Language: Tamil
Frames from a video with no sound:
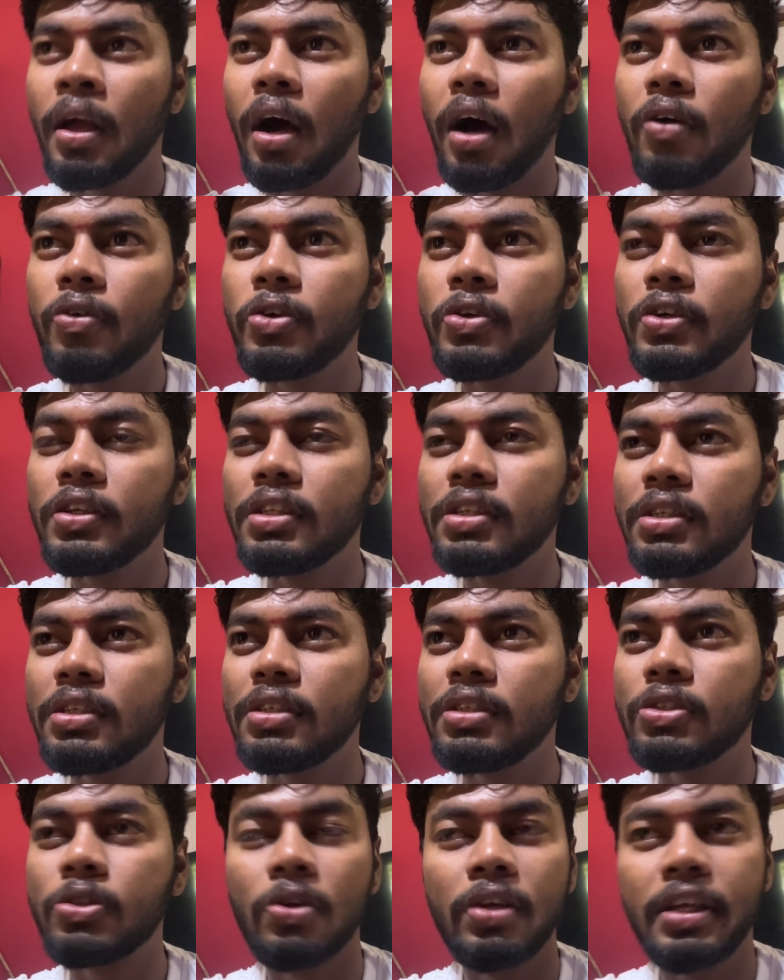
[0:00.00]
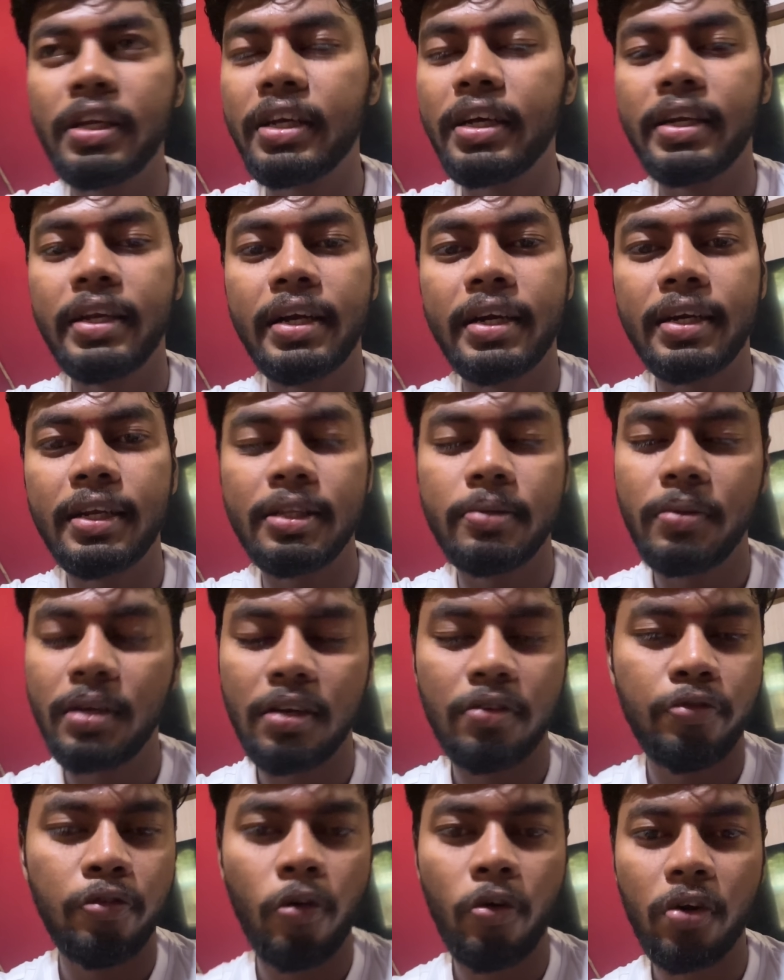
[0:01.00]
அவர் வந்துட்டு சொல்லியிருக்காரு என்கிட்ட இந்தமாதிரி
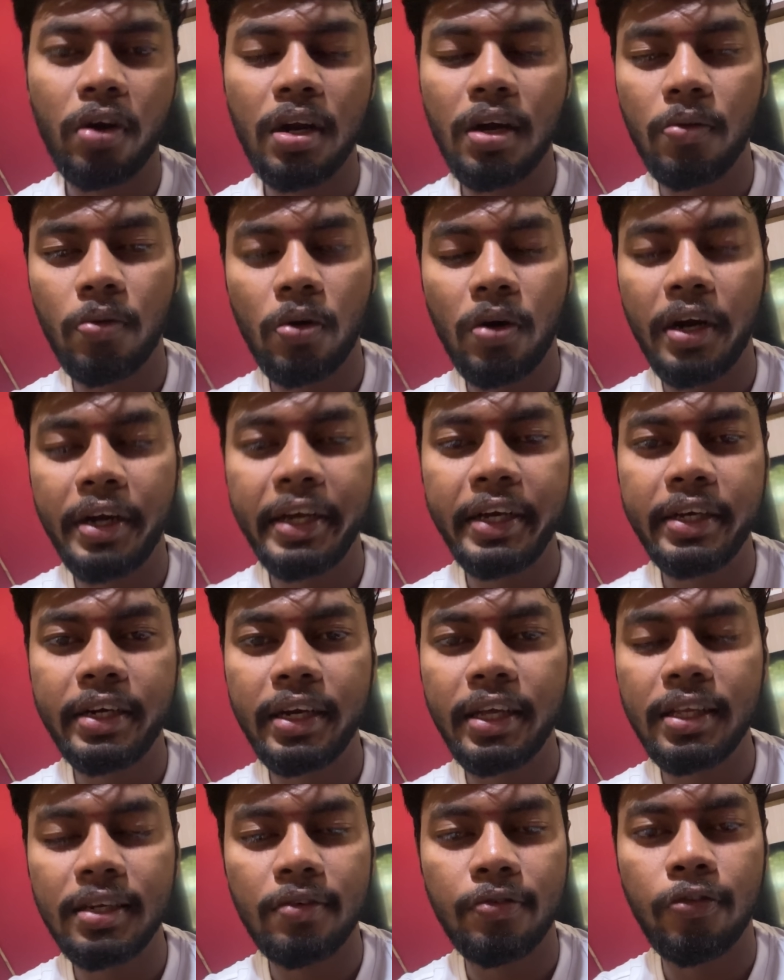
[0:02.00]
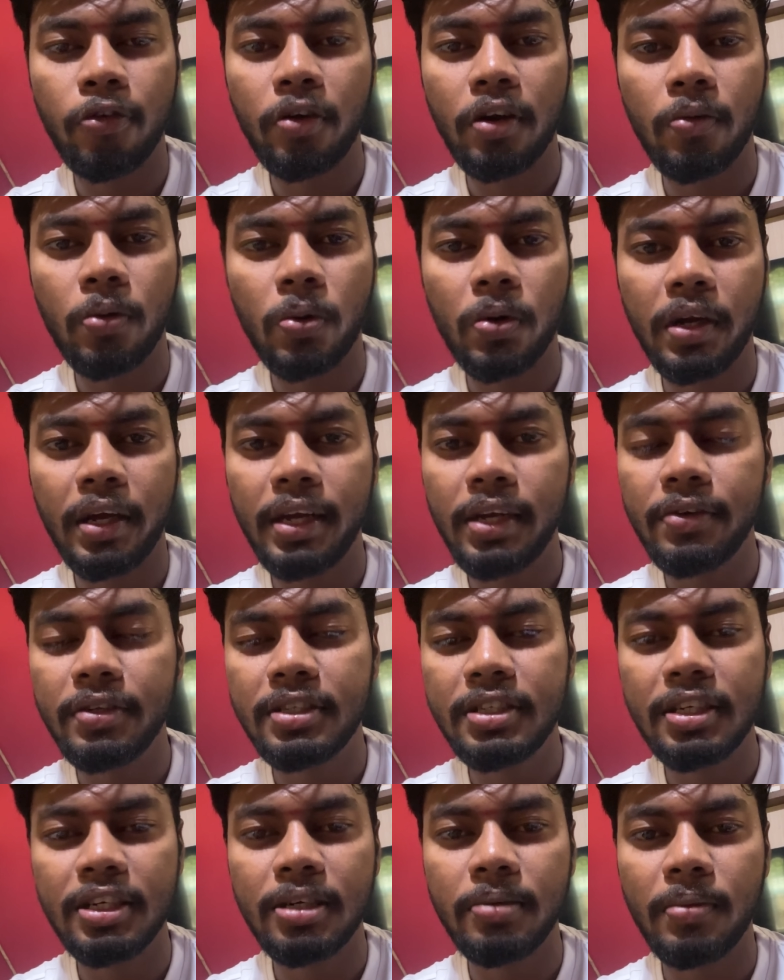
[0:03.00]
நான் ஃபோனுக்குலாம் அவ்வளோ அடிட் கிடையாது நான் ஃபோன் அவ்வளோ கையில்
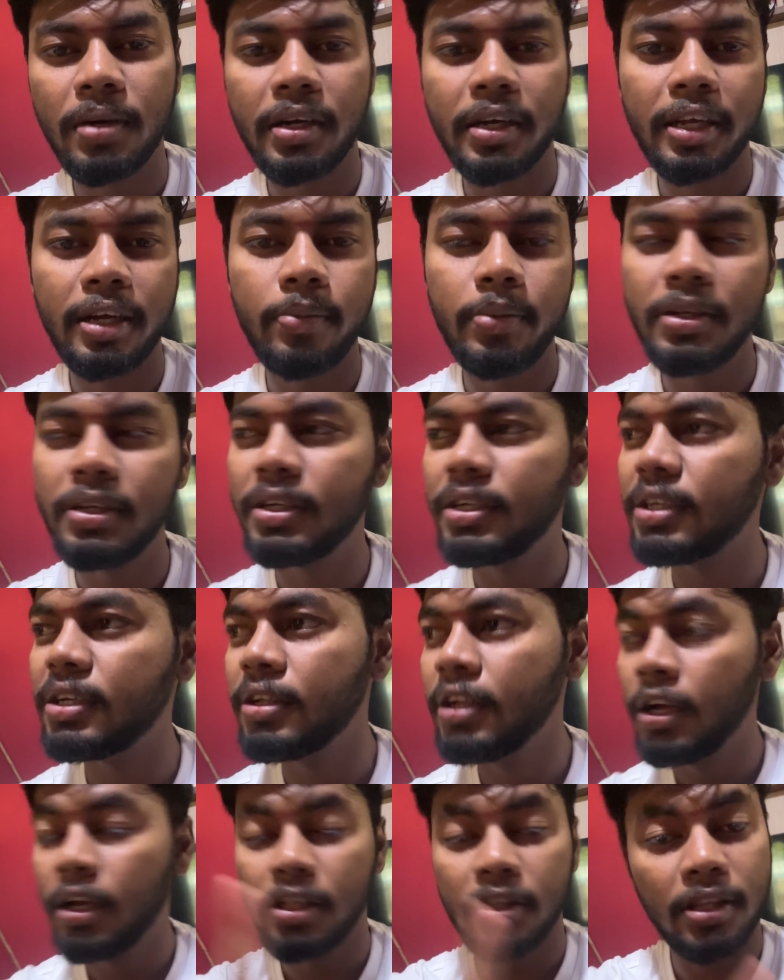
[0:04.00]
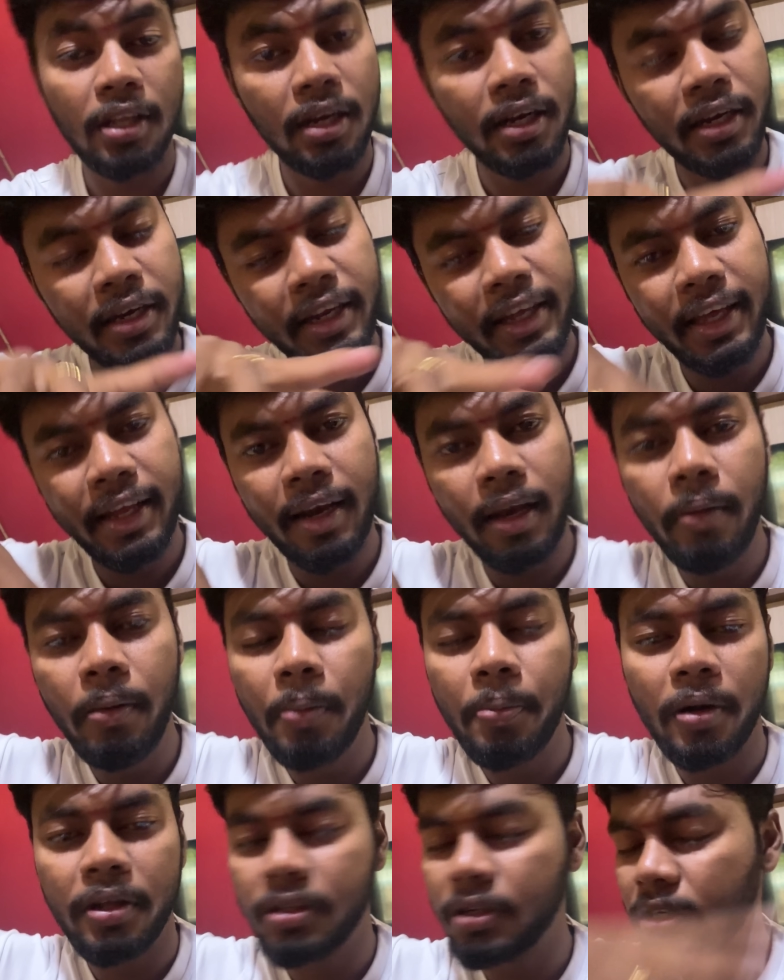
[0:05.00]
வச்சிருக்க மாட்டேன் அப்படின்ட்டு இருந்தாலும் நான் நேர்லேயுமே
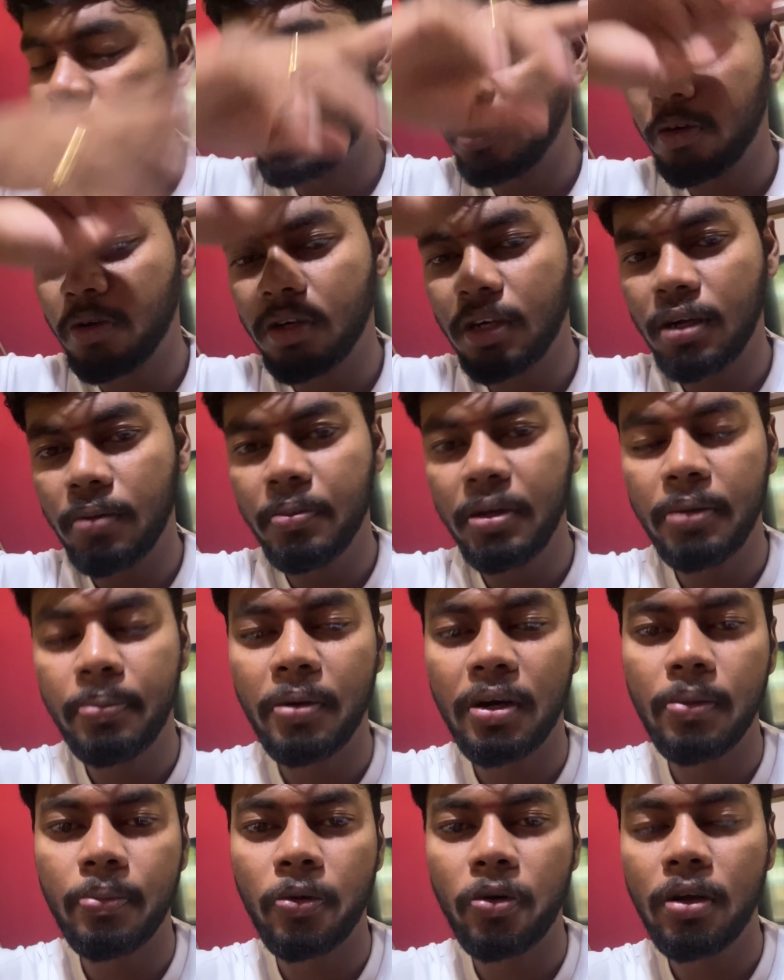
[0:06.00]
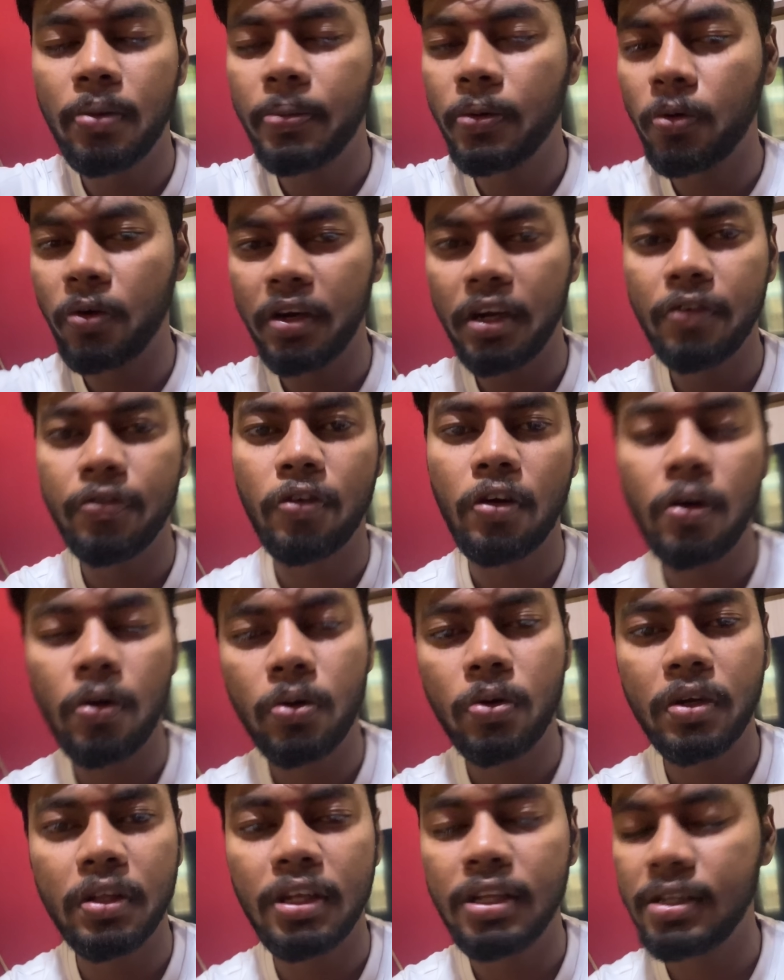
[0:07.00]
பார்த்துருக்கேன் அவர் நான் மீட் பண்ண போனப்போ ஒன் டே ஃபுல்லாக
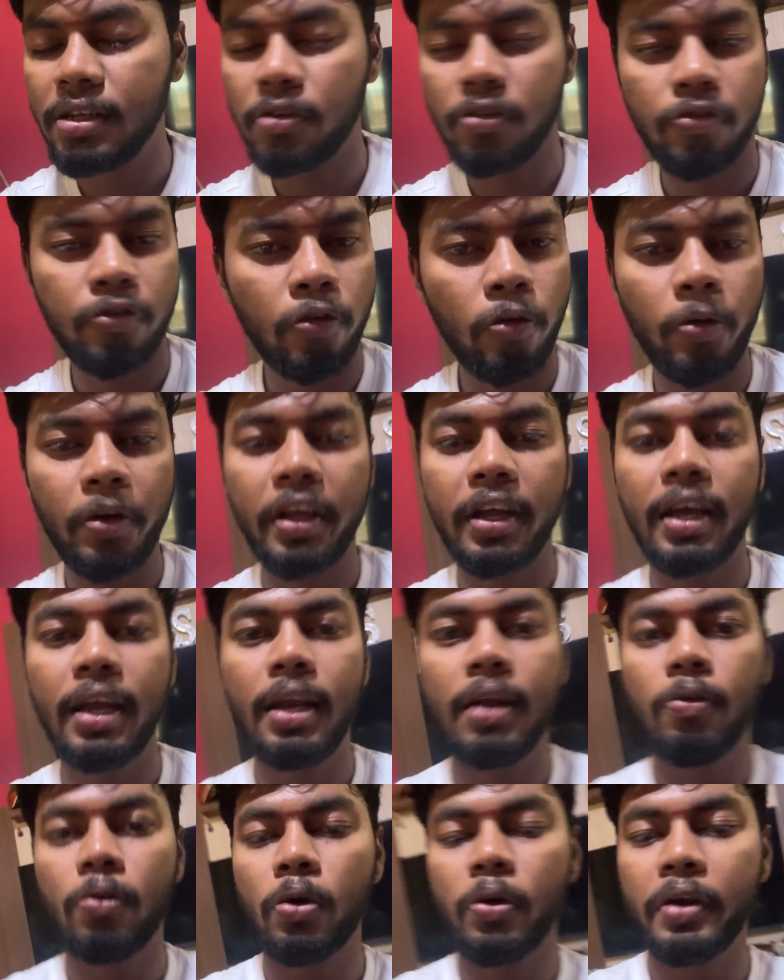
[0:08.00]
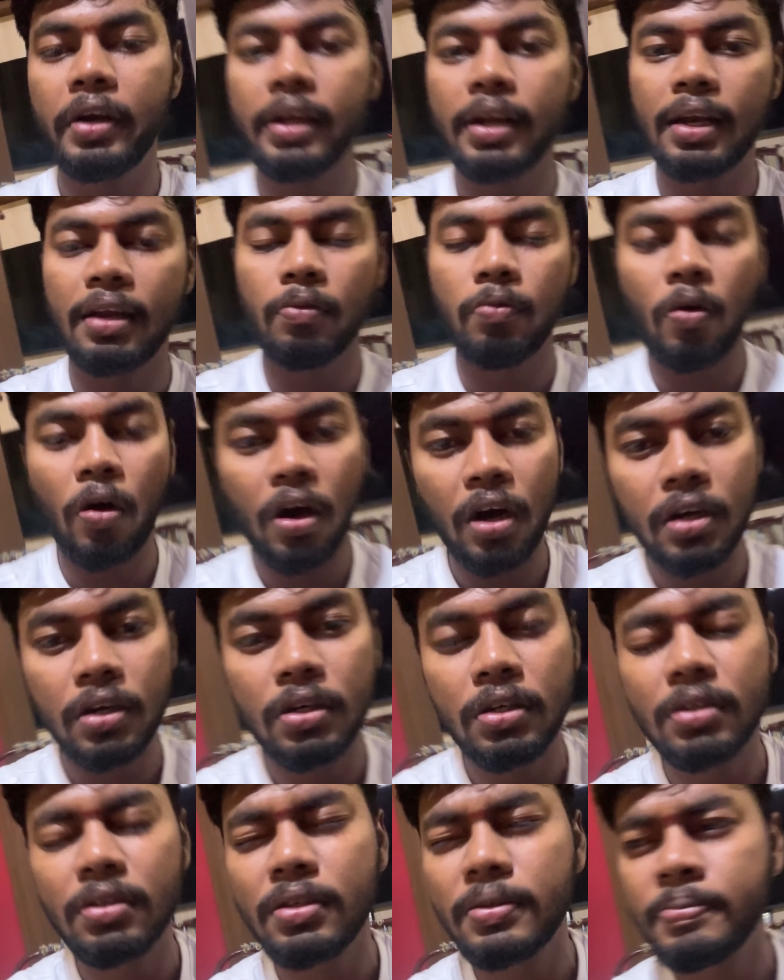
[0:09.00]
அவர் கூட தான் இருந்தால் அவர் ஃபோனே கையில் அவ்வளோ எடுக்கல
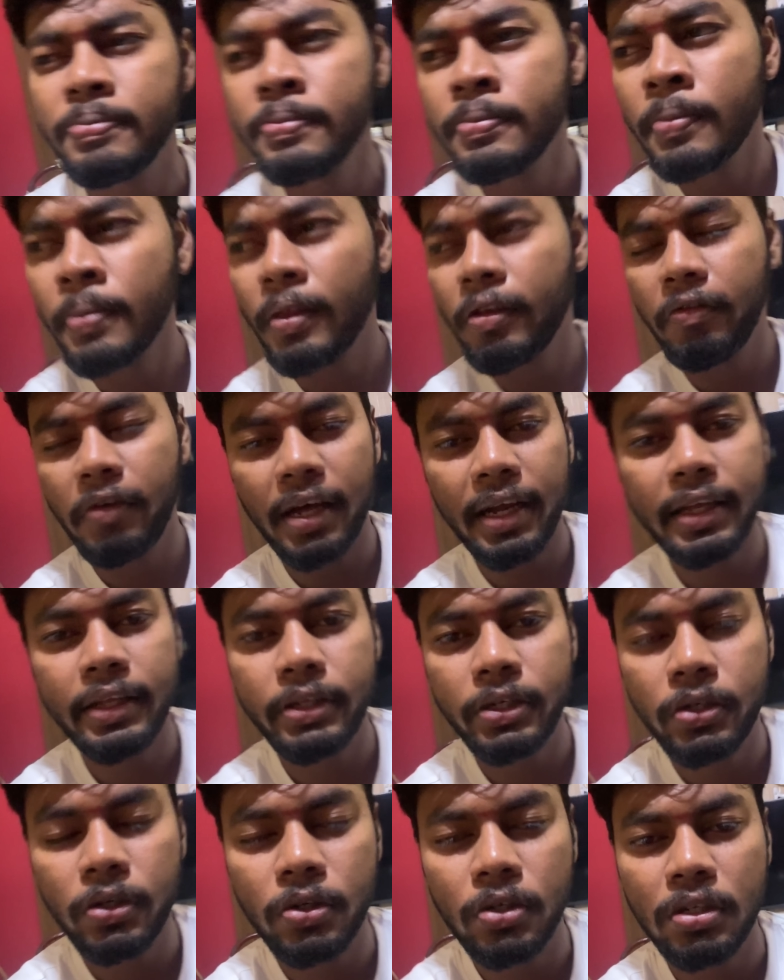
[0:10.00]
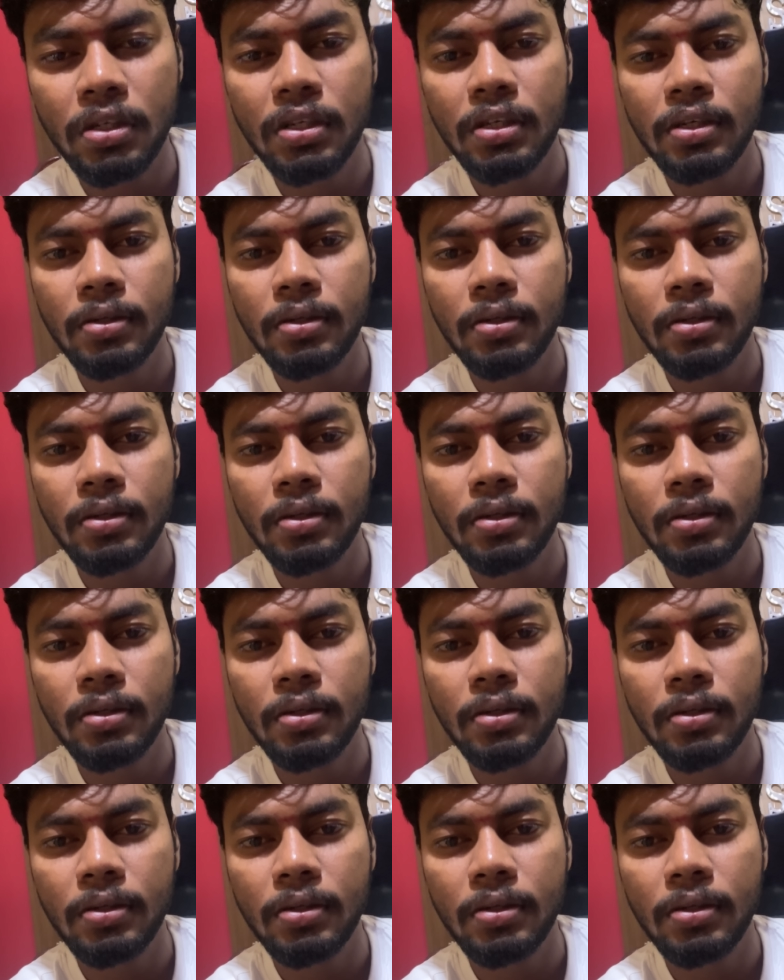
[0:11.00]
விலாகுக்கும் வேறு எதுக்கோ ஒரு